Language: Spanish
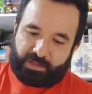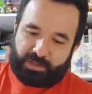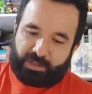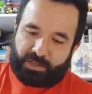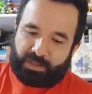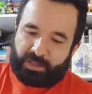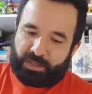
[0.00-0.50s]

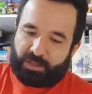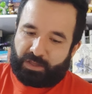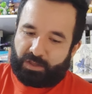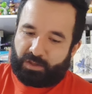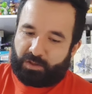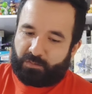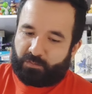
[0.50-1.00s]

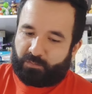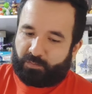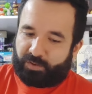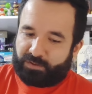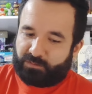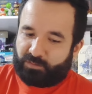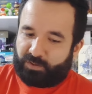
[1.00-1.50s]
y
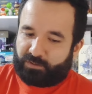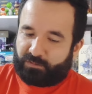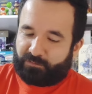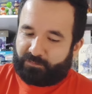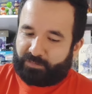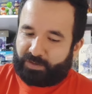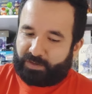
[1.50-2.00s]
pues bueno,
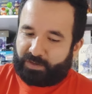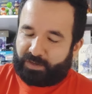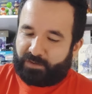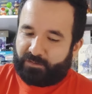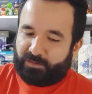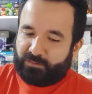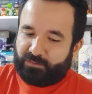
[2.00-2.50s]
acá
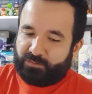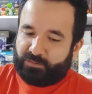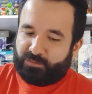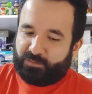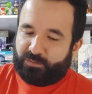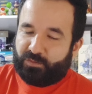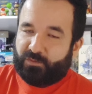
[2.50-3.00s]
de Venus
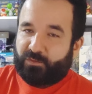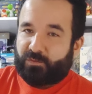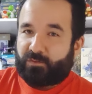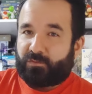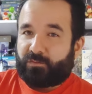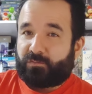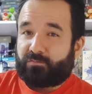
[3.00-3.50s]

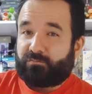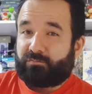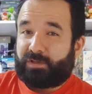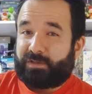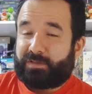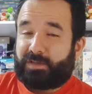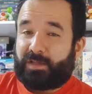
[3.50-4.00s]
Juro
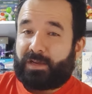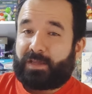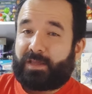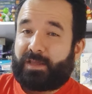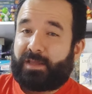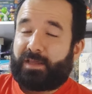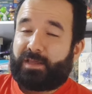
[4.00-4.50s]
decir
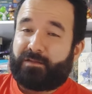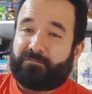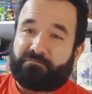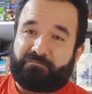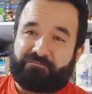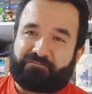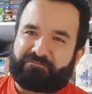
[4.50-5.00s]
que
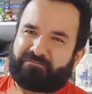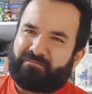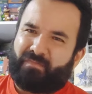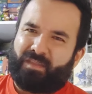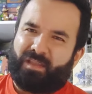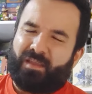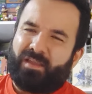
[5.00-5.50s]

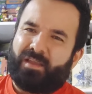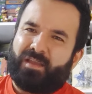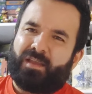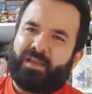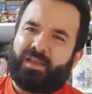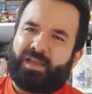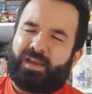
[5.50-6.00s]

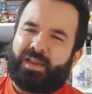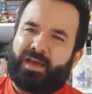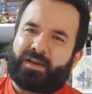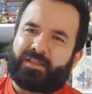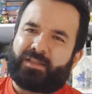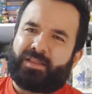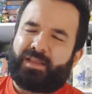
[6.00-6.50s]
el
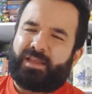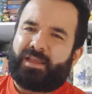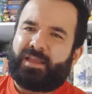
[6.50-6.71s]
arte,